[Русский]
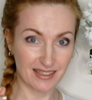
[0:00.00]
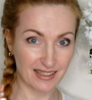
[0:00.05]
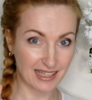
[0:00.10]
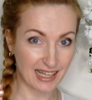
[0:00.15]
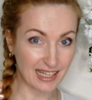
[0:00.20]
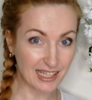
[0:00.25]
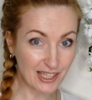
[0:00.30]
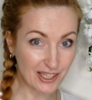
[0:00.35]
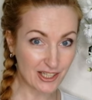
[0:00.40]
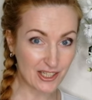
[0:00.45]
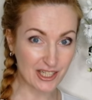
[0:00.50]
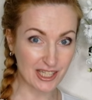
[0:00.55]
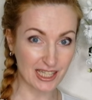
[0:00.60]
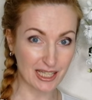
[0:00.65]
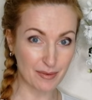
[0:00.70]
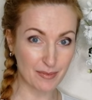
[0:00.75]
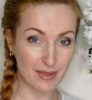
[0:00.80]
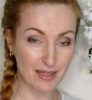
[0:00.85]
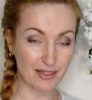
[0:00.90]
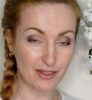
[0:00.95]

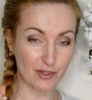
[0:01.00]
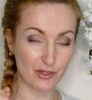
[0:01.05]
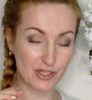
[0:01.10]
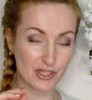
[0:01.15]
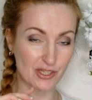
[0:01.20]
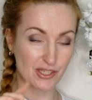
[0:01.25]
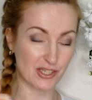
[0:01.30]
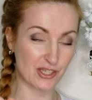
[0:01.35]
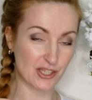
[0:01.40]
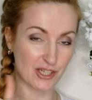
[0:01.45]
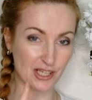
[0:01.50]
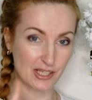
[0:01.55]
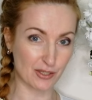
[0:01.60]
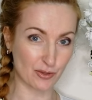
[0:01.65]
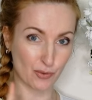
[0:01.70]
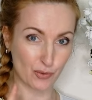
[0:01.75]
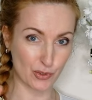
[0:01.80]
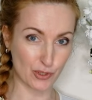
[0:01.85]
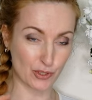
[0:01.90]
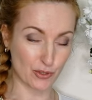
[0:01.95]
наличными то что сейчас
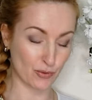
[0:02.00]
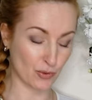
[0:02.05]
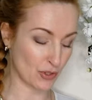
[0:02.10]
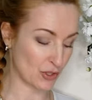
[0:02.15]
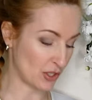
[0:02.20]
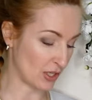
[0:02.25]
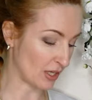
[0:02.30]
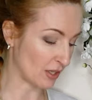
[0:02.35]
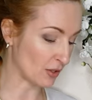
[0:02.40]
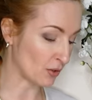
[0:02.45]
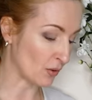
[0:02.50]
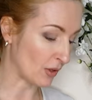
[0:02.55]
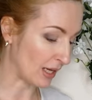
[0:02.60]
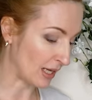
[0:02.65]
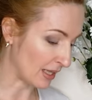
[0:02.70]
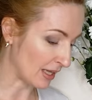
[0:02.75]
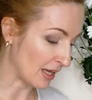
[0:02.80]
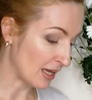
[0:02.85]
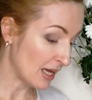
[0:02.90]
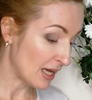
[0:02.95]
очень-очень
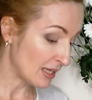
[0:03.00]
актуально